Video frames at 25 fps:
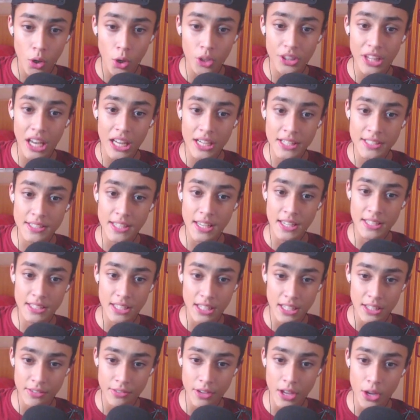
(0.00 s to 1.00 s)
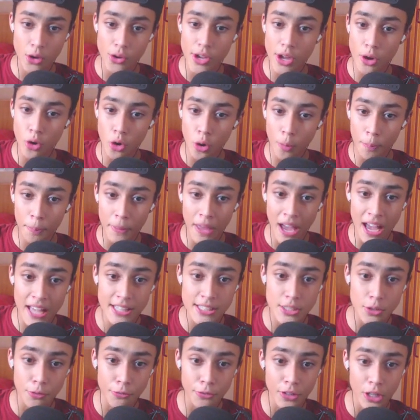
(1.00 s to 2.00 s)
dá licença aí, velho. Eu quero copiar,
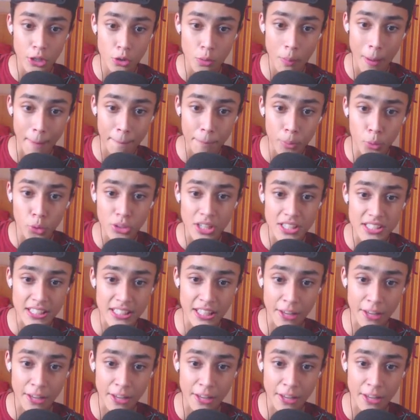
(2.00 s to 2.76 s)
seu filho de uma puta. Sai da